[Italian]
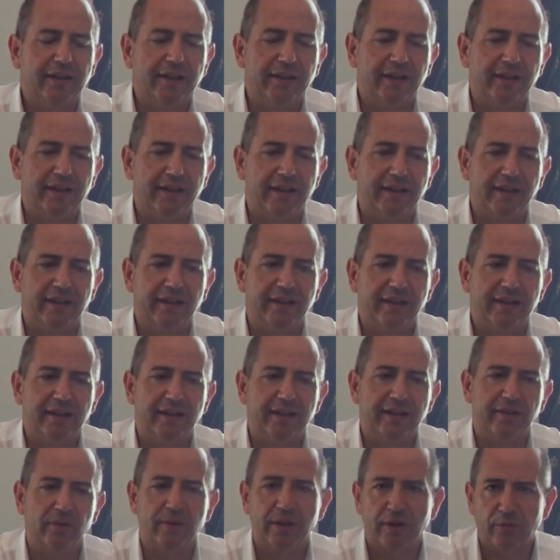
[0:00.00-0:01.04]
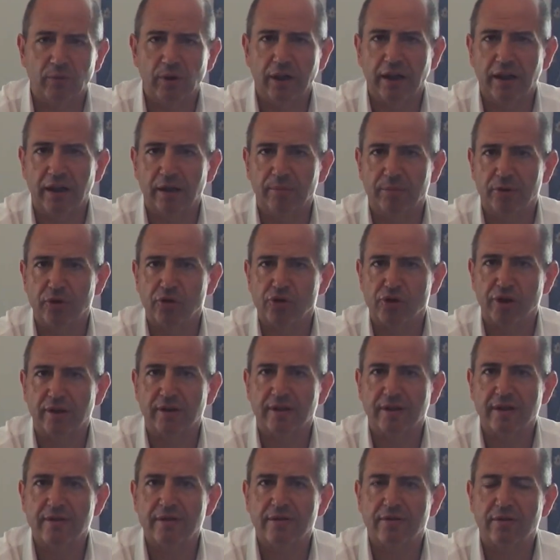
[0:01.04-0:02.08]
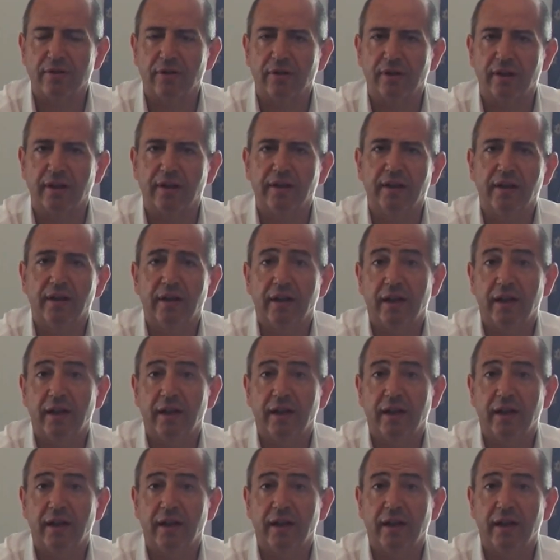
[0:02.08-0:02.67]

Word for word: eh, con le quali è la progettazione